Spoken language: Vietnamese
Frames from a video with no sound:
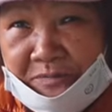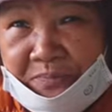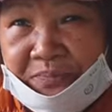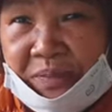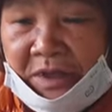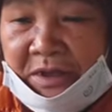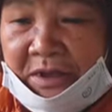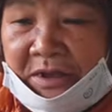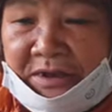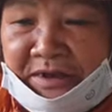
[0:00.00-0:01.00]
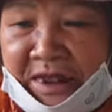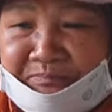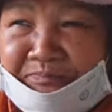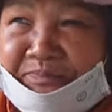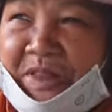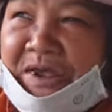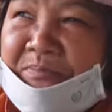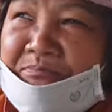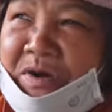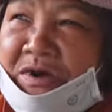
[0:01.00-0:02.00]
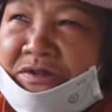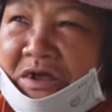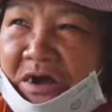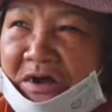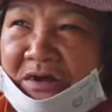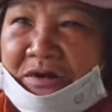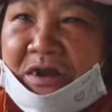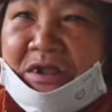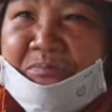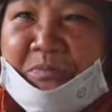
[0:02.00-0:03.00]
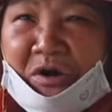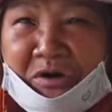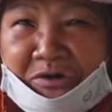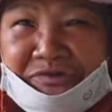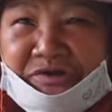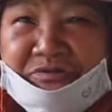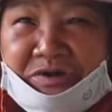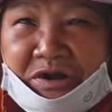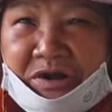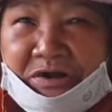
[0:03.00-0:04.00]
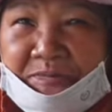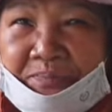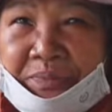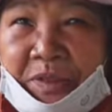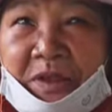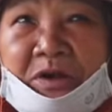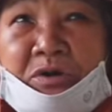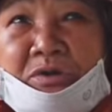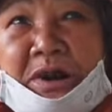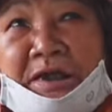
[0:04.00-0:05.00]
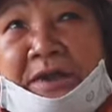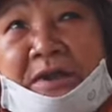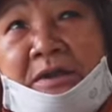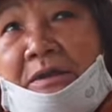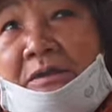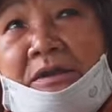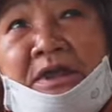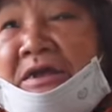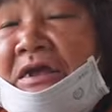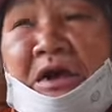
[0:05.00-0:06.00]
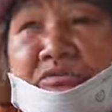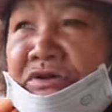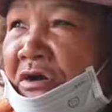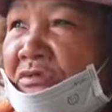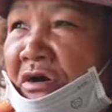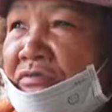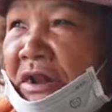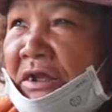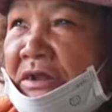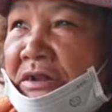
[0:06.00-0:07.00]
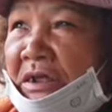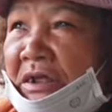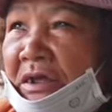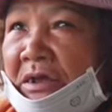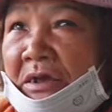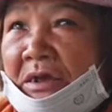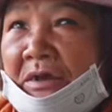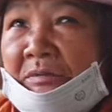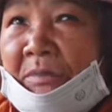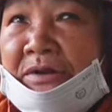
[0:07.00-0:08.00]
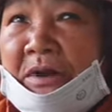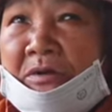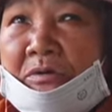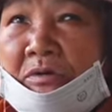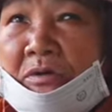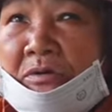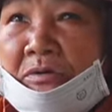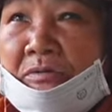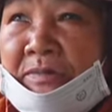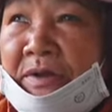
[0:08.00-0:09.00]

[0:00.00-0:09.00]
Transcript: à vâng nằm đêm mơ tưởng đi mò sông thương cô này lên đây ngóng chồng không thấy thì bắt đầu cô